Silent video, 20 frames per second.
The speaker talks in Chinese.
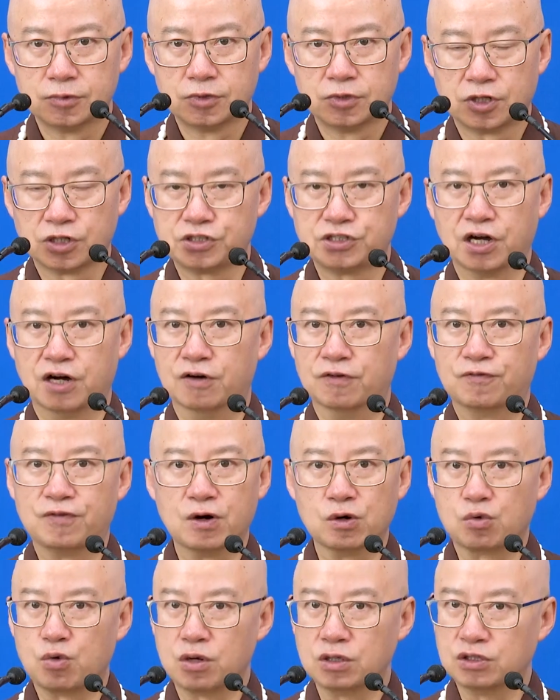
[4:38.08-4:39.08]
他想
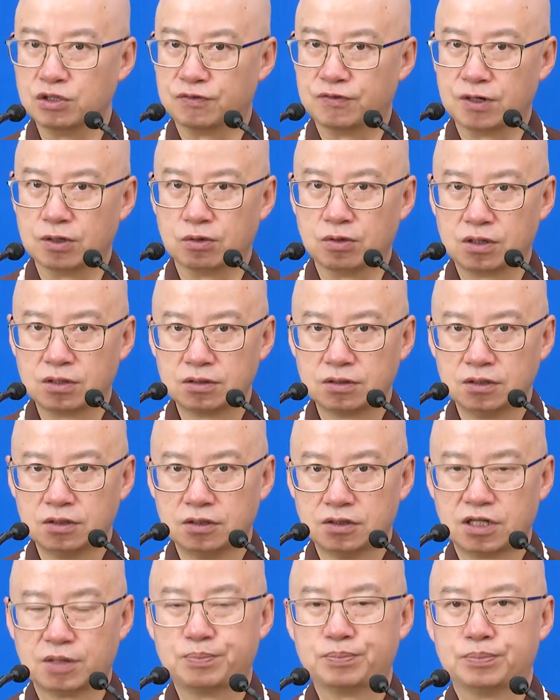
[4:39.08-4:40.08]
放光就放光，
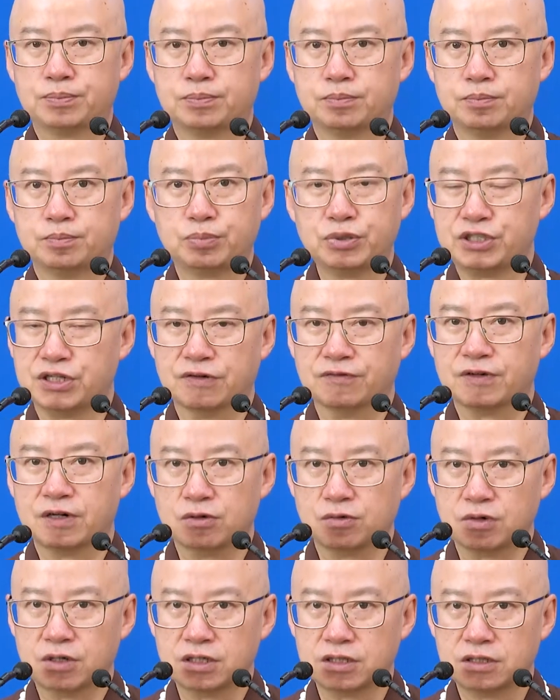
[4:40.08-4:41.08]
他不想放
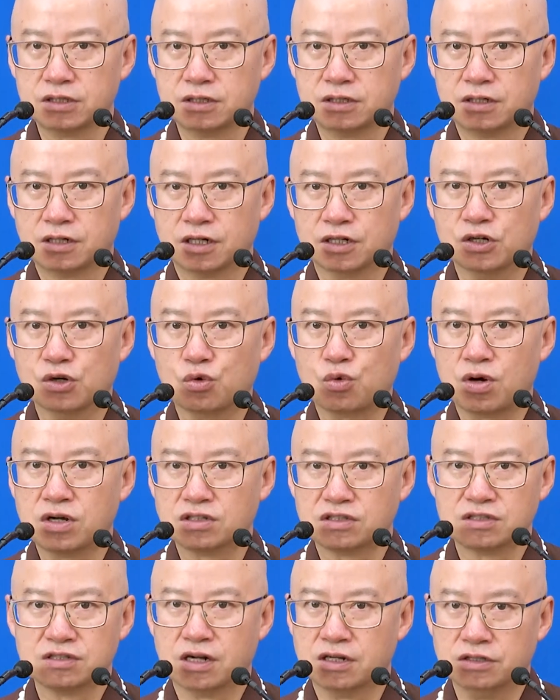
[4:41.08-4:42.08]
光呢，那个光
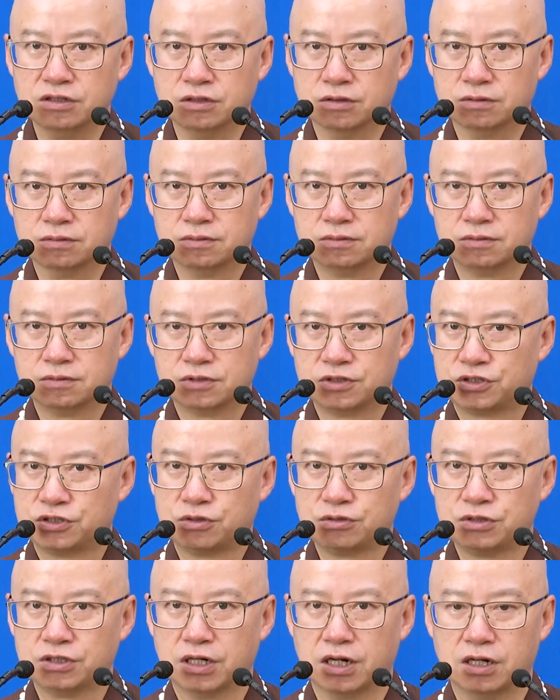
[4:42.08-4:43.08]
自然就
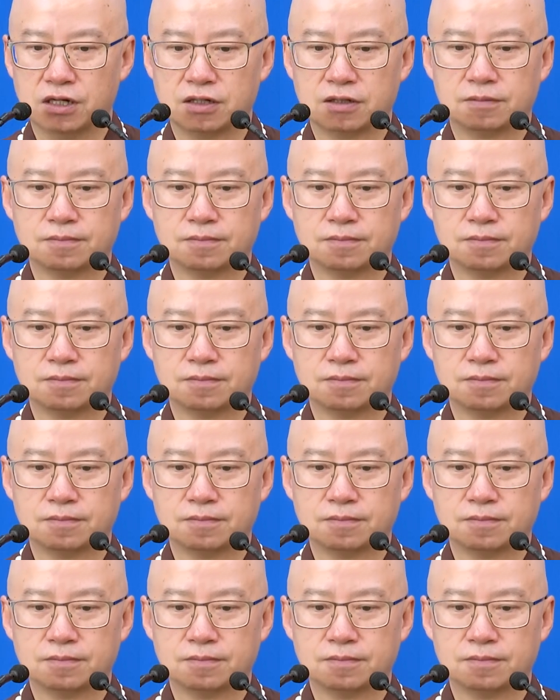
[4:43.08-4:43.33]
收起来了。